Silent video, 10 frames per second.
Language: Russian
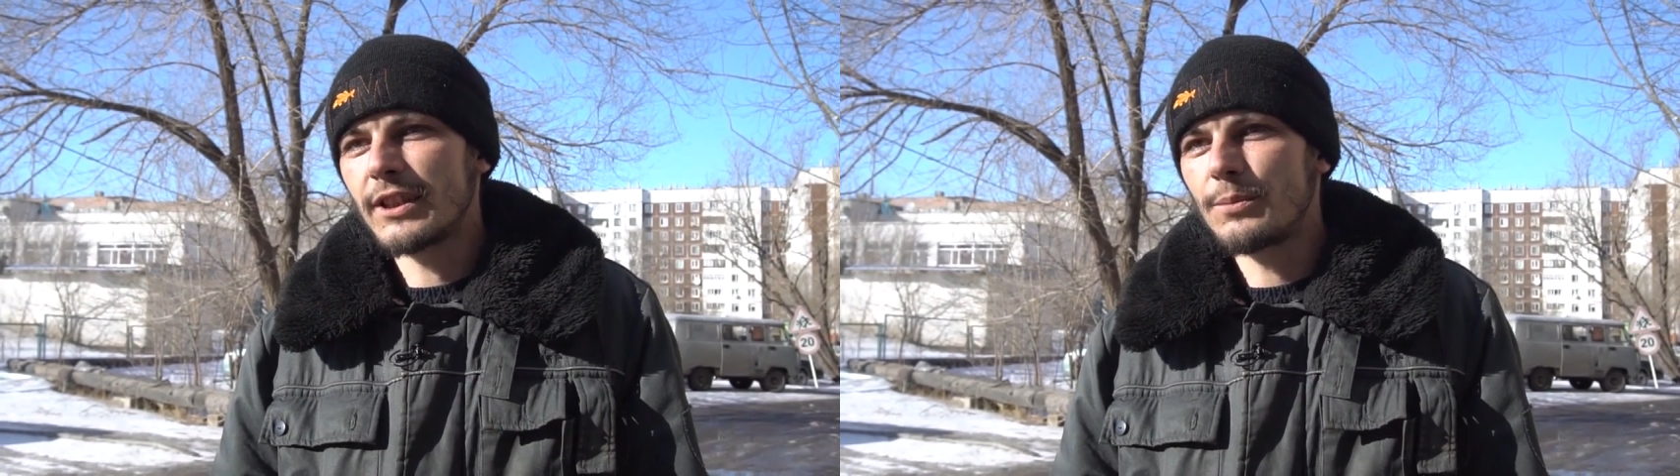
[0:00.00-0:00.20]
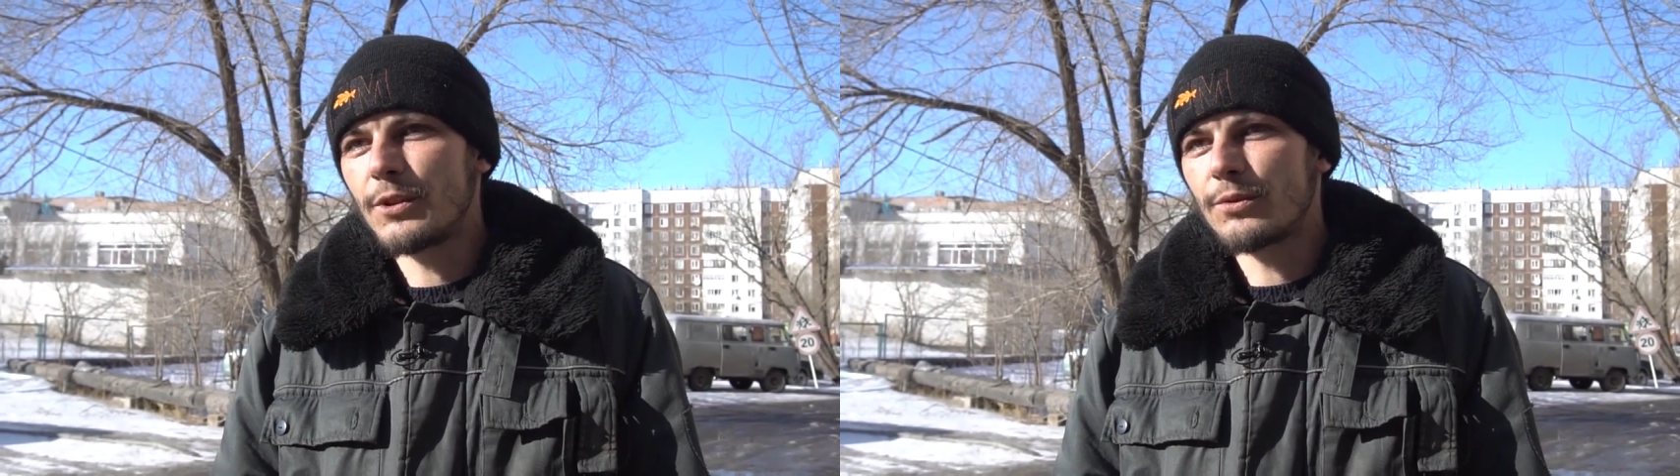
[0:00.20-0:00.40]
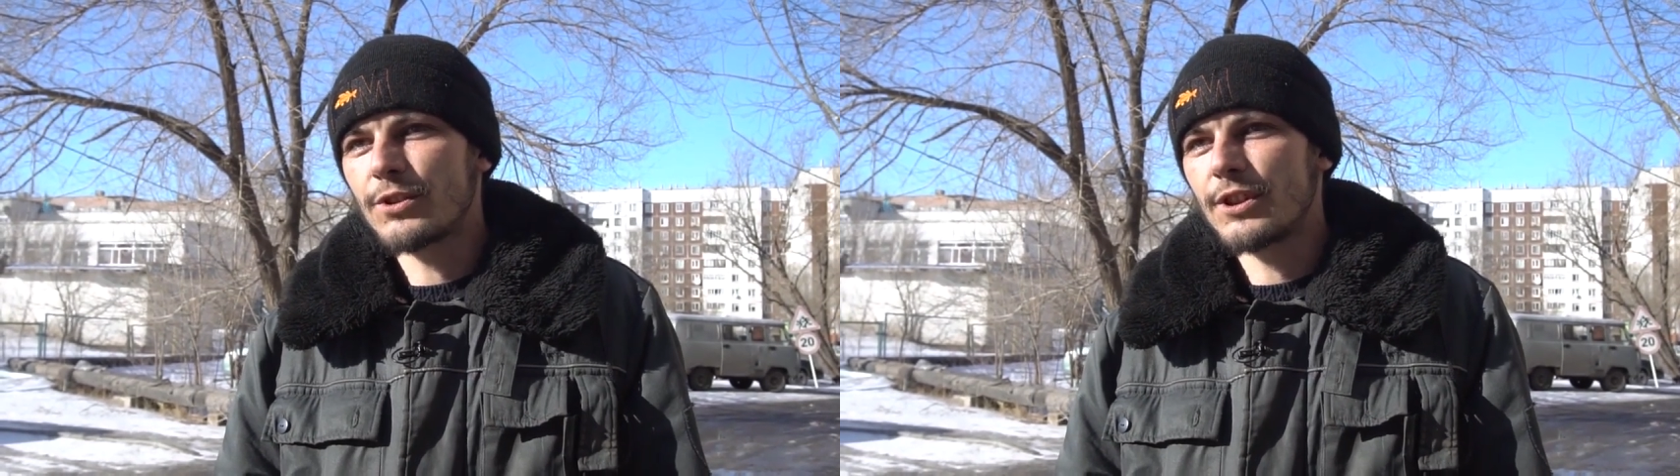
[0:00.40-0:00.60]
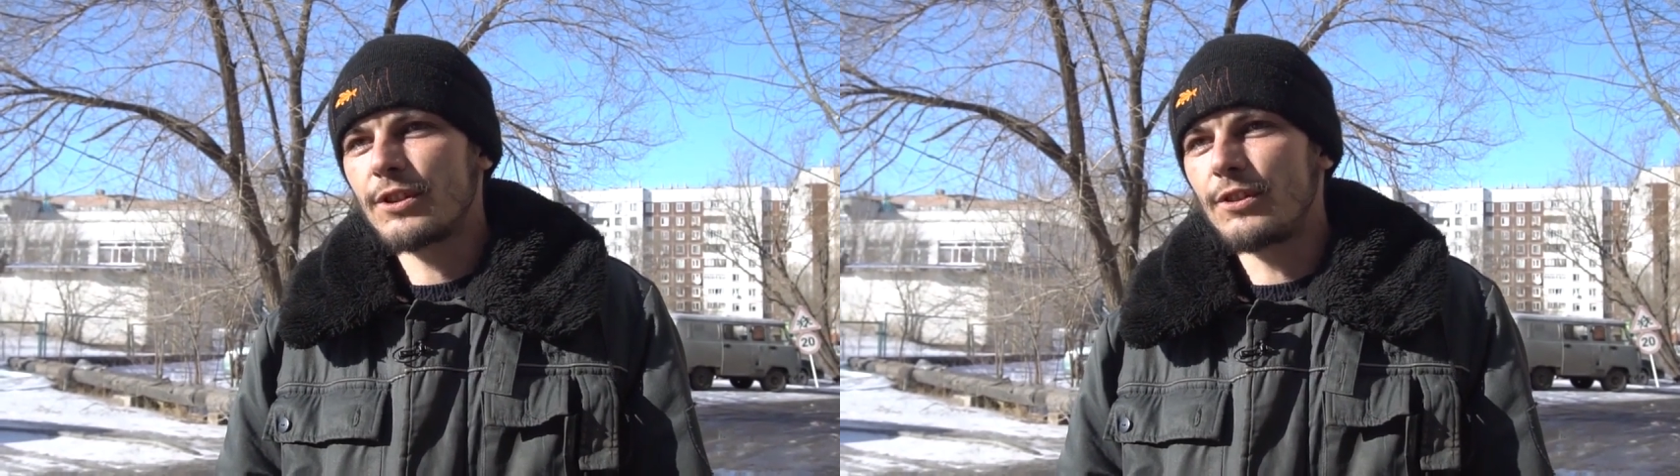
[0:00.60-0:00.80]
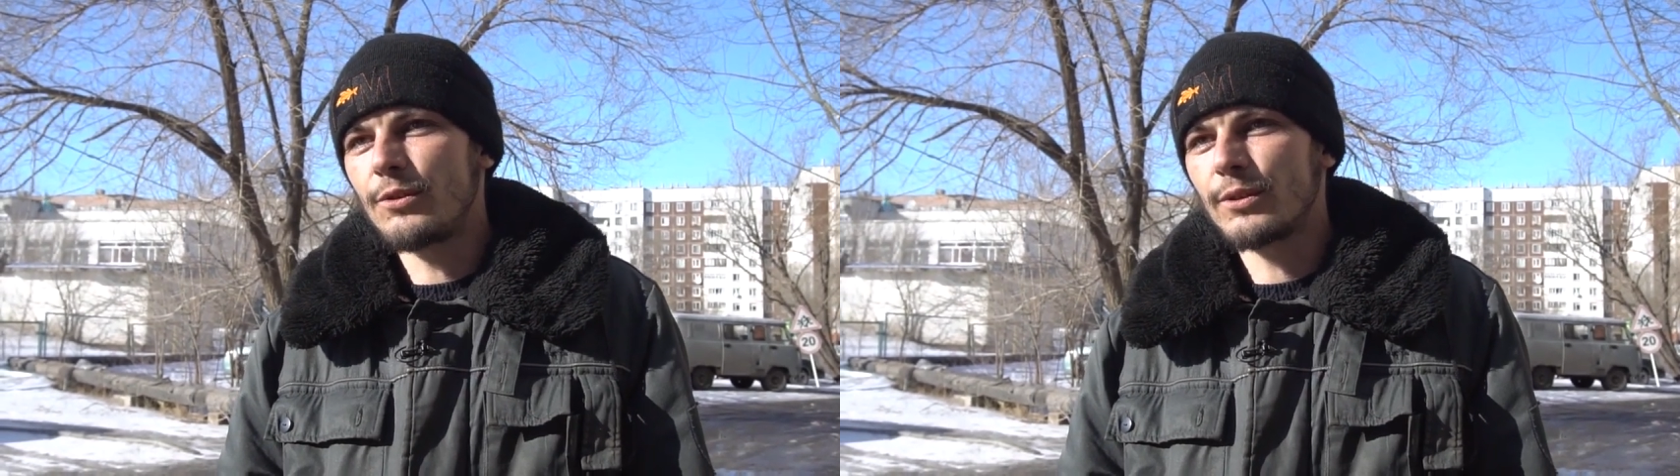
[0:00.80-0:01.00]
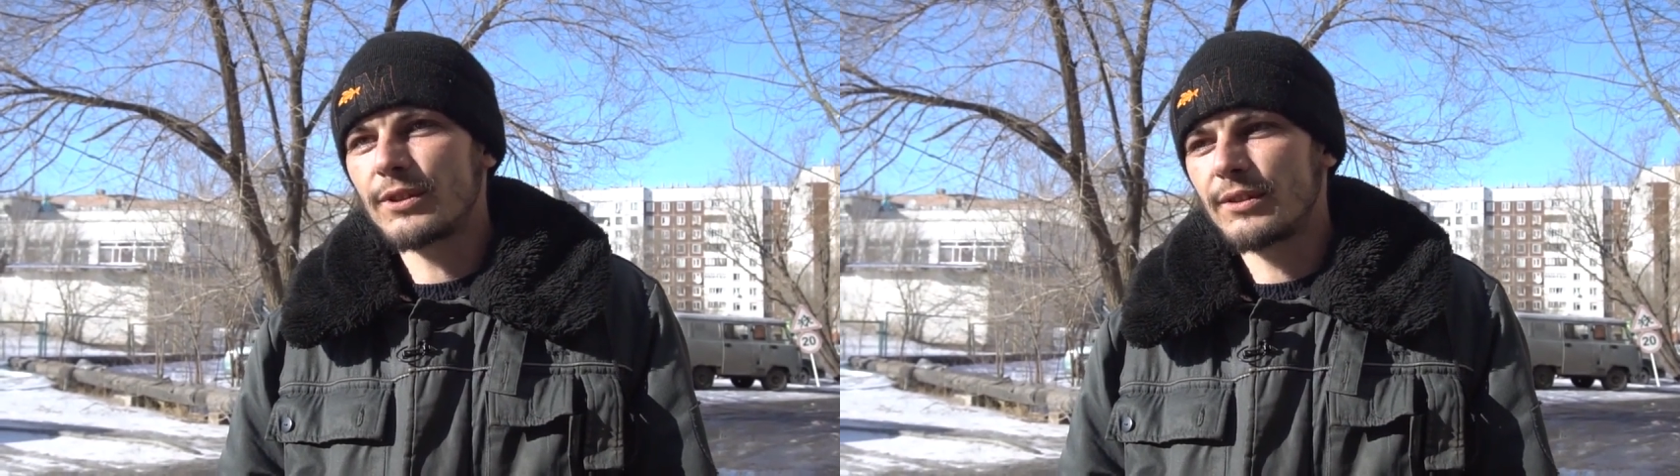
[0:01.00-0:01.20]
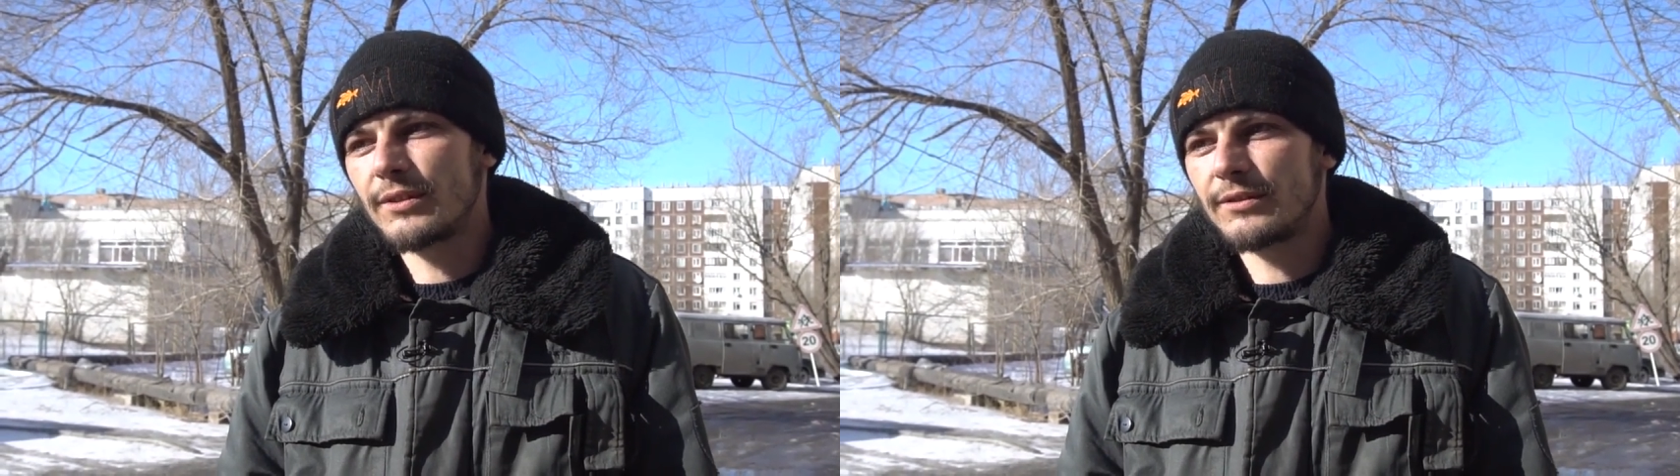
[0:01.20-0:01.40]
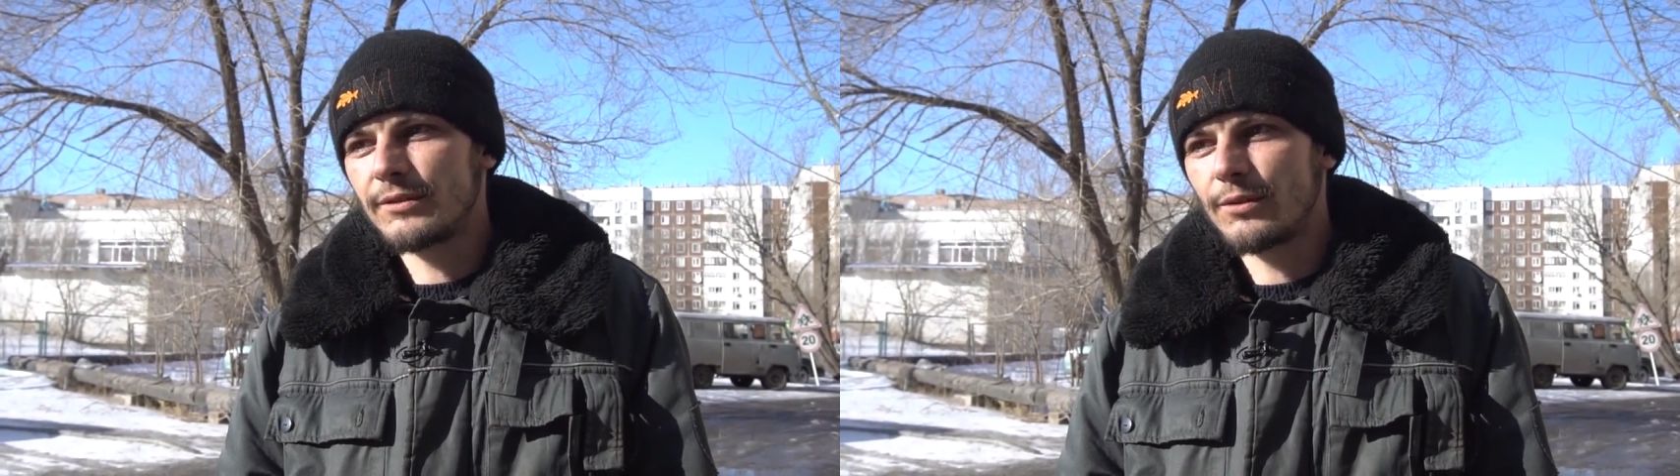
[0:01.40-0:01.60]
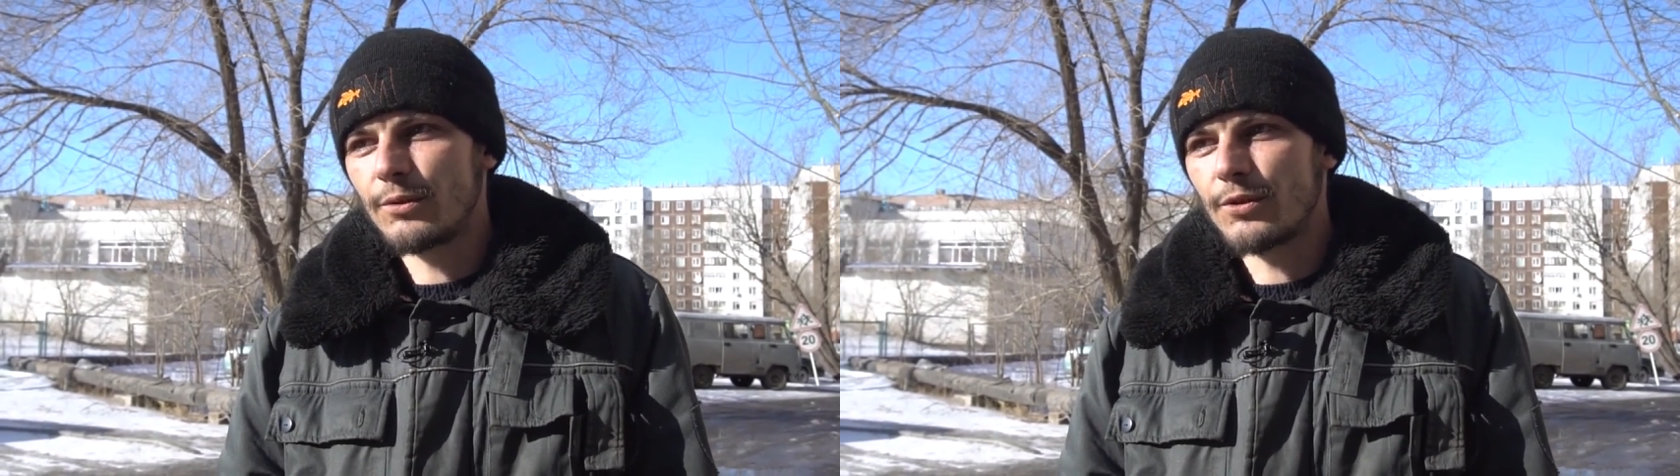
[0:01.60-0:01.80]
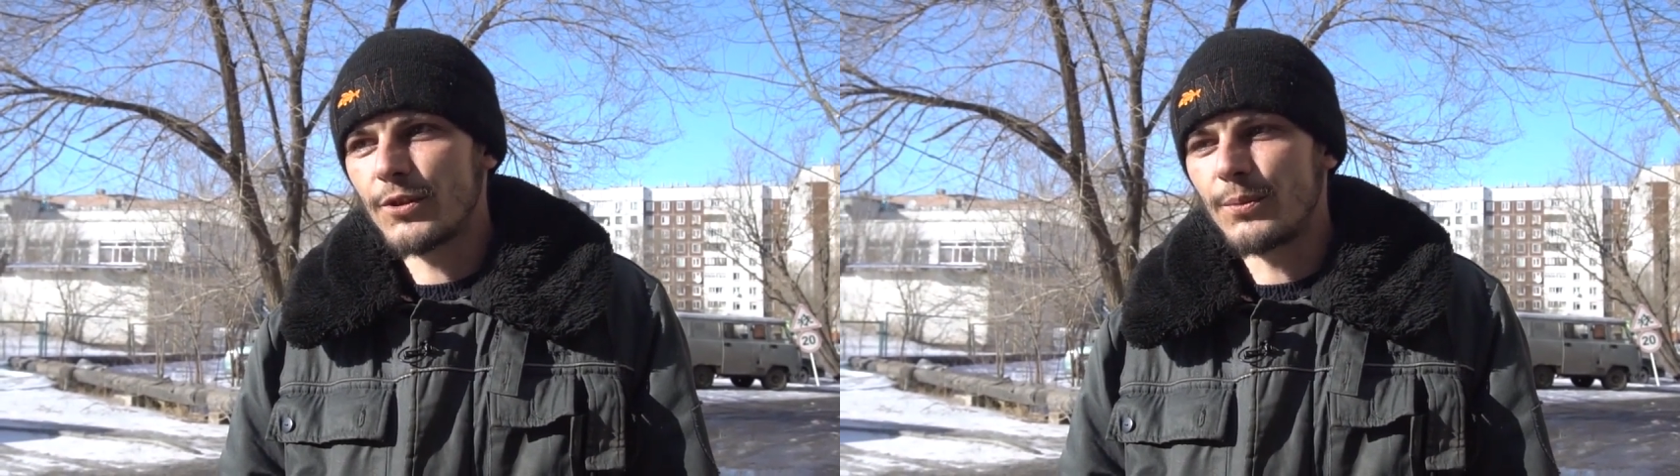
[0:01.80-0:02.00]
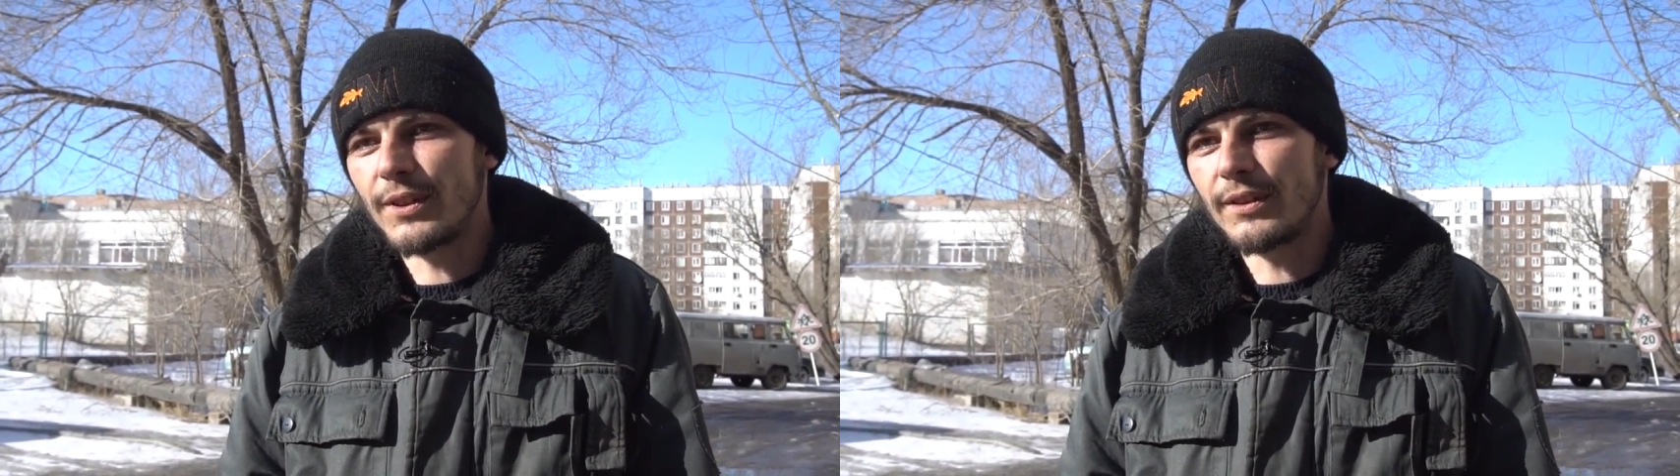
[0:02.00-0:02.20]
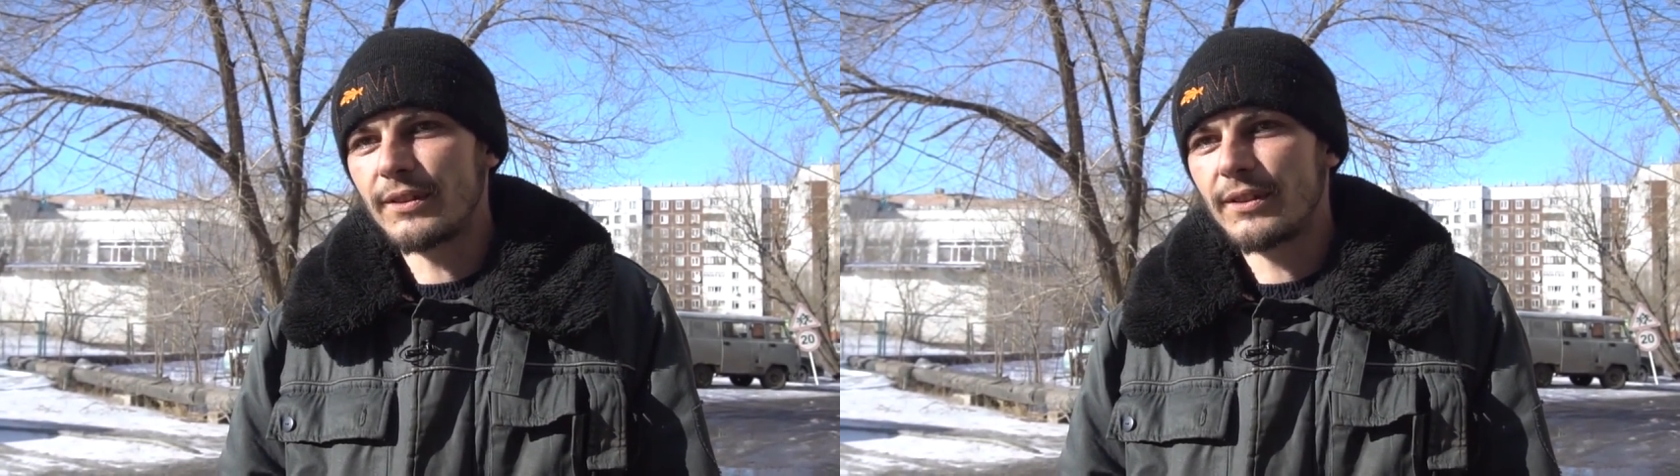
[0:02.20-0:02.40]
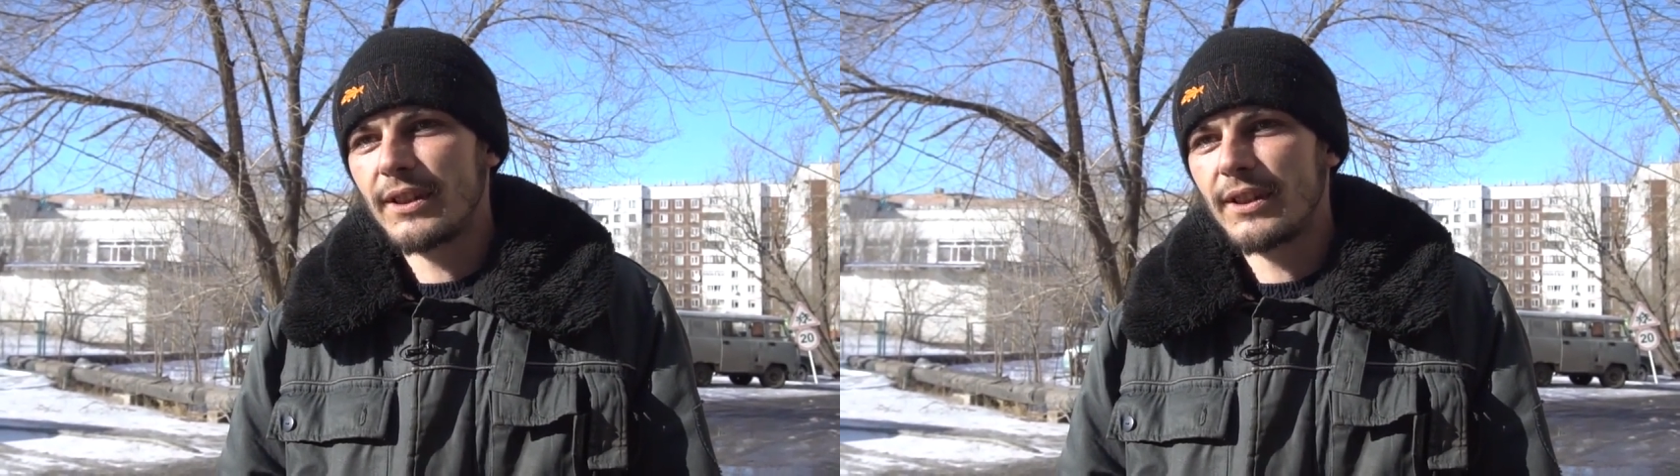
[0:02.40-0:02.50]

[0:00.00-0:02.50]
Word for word: там а уже лед тоже был.